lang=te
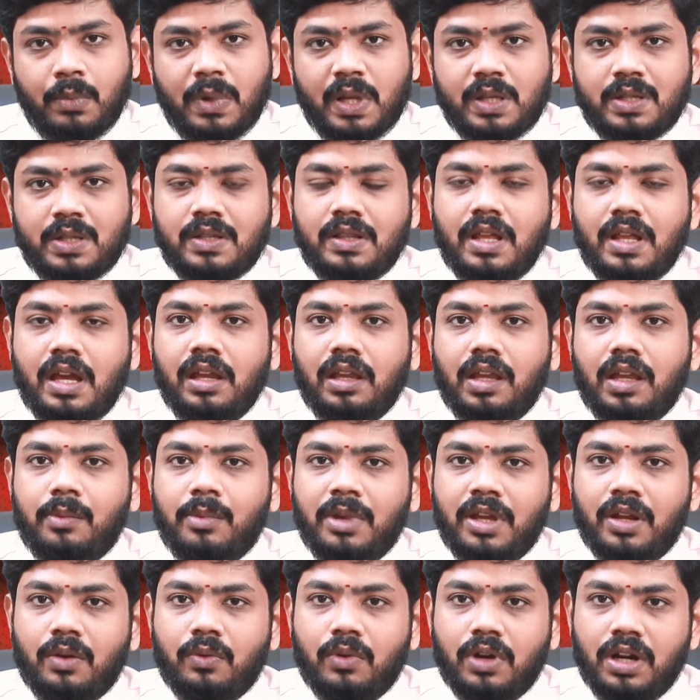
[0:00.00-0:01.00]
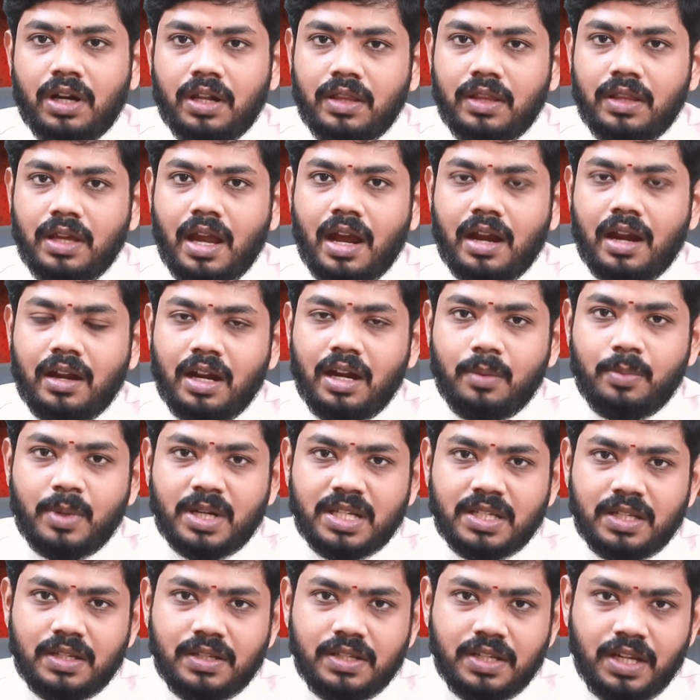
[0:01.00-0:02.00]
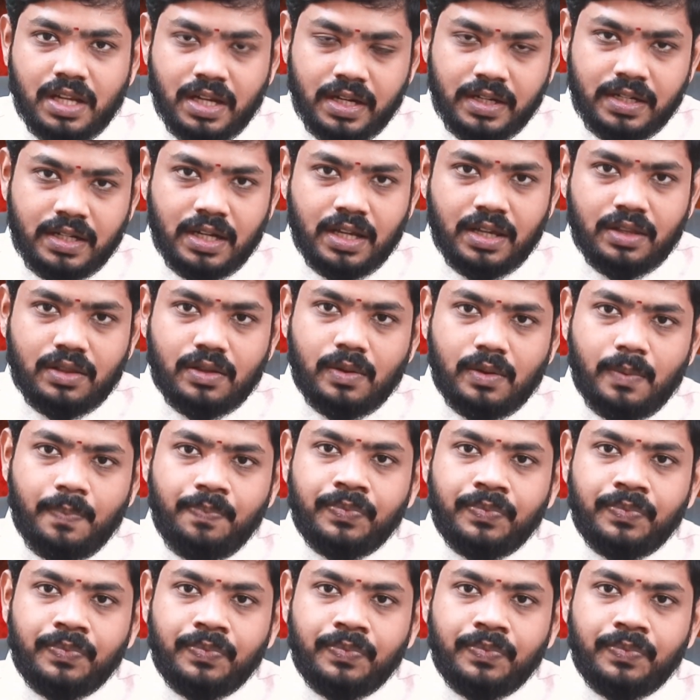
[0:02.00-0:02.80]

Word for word: ప్రస్తుతానికి మీరు ఉన్నది హండ్రెడ్ పర్సెంట్ చేయట్లేదు